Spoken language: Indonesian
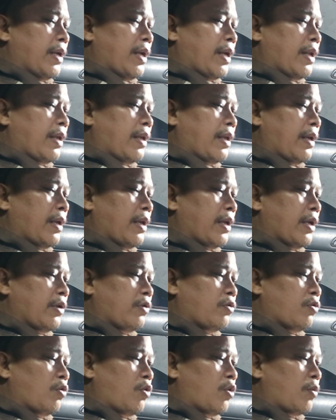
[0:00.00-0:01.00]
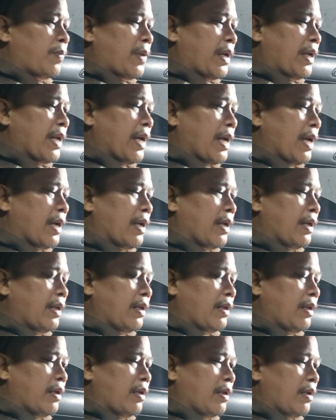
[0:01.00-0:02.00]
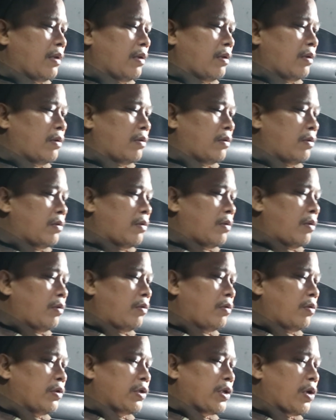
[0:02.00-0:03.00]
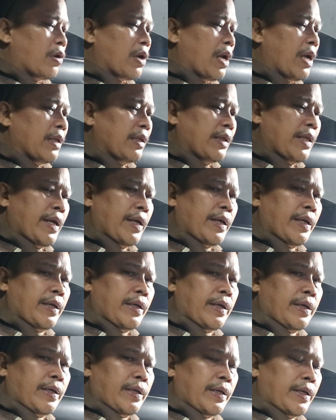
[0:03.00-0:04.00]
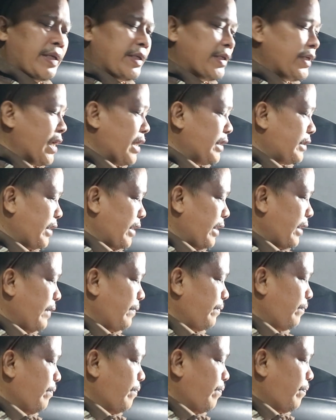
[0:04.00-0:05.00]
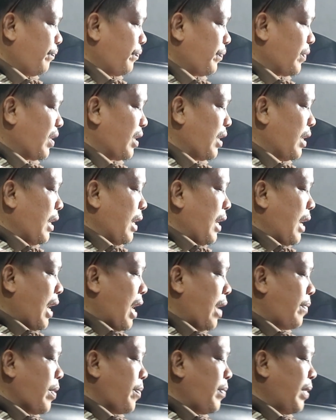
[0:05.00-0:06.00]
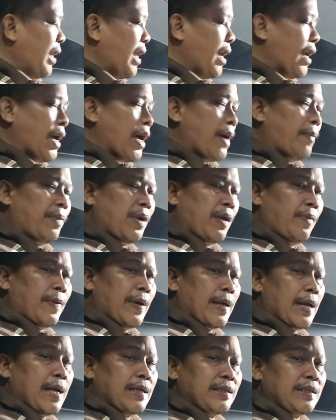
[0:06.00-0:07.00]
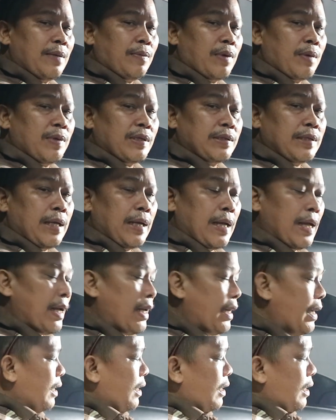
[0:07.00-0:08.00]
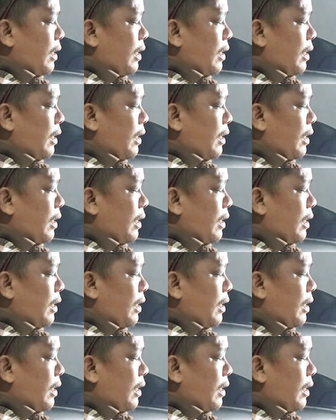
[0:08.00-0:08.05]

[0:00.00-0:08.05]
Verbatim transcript: dari sudut pandang untuk seorang teknisi AC apabila amplifier AC bermasalah